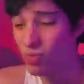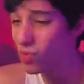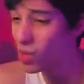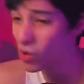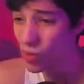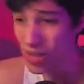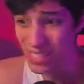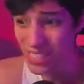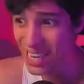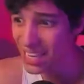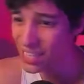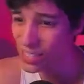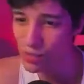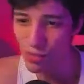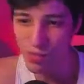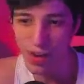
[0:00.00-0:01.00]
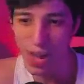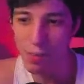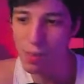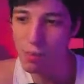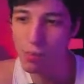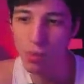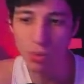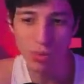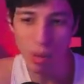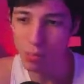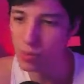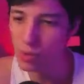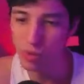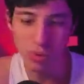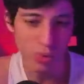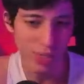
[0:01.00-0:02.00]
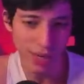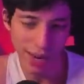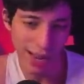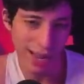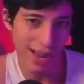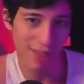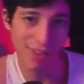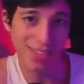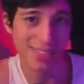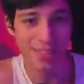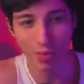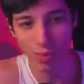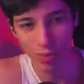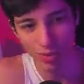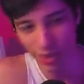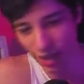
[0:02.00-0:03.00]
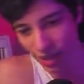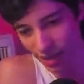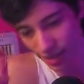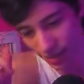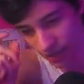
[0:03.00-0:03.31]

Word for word: dando umas quedas de frame muito absurda na gravação, saca?